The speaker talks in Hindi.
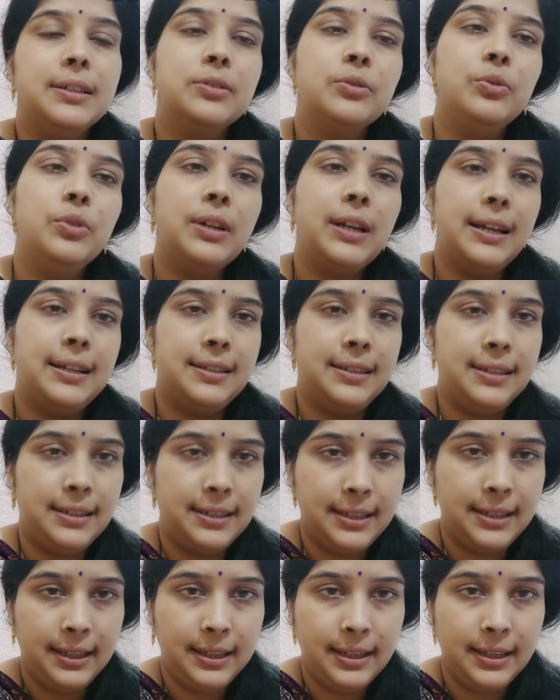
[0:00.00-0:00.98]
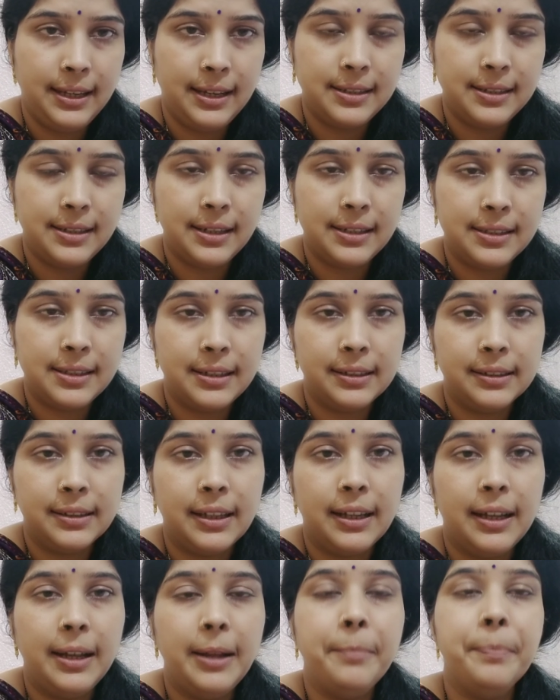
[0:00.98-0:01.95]
इसको कैसे ठीक किया जा
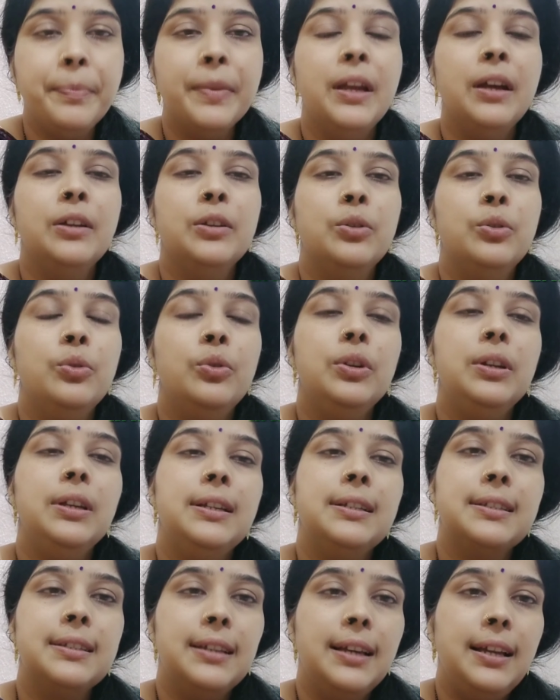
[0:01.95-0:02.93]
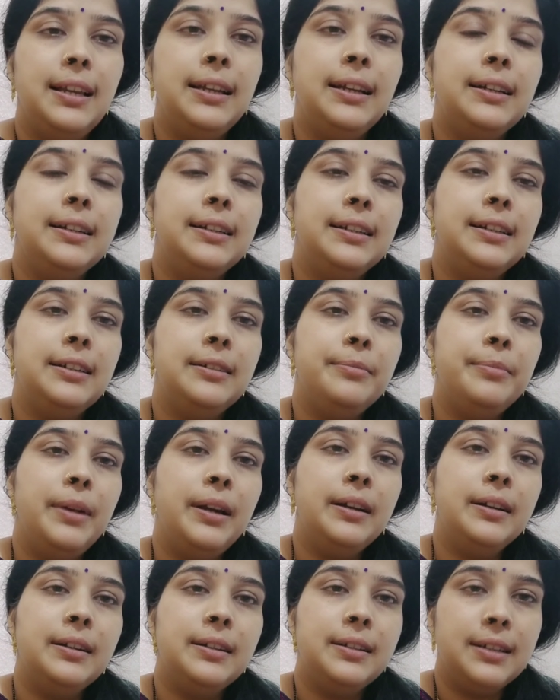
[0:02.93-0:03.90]
सकता है तो तो इसके लिए
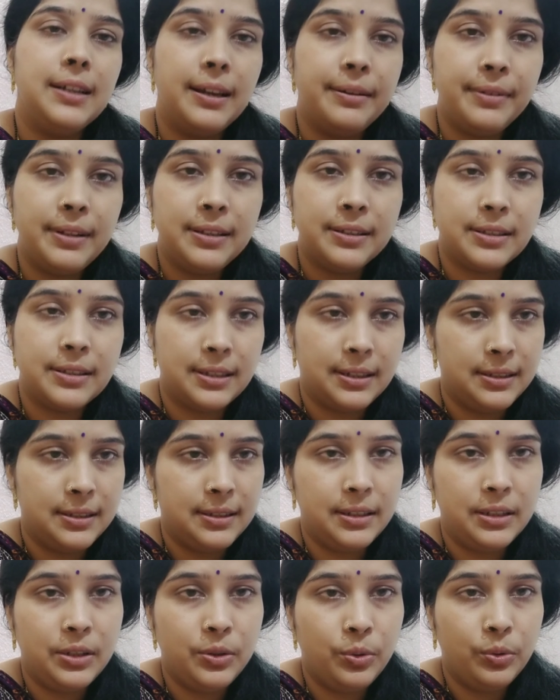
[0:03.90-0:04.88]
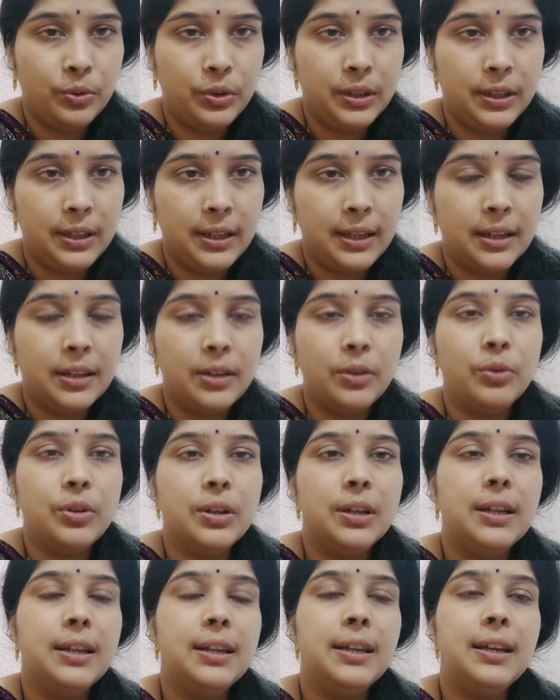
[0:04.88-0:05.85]
ट्रीटमेंट केवल सर्जरी होती है
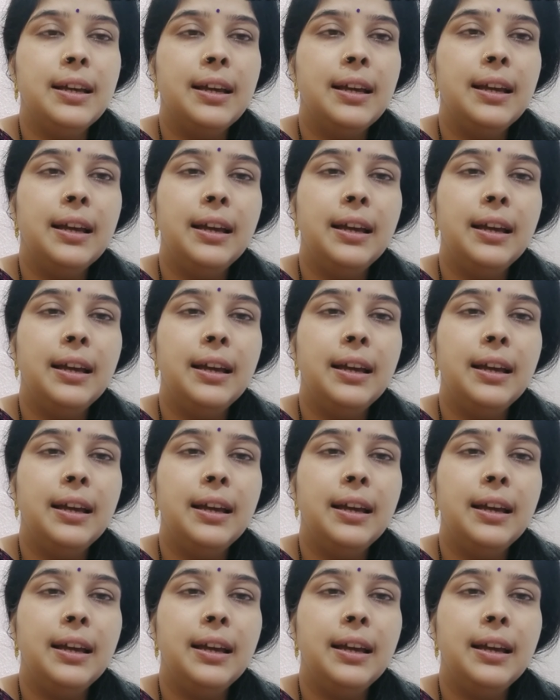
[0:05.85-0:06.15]
क्योंकि ये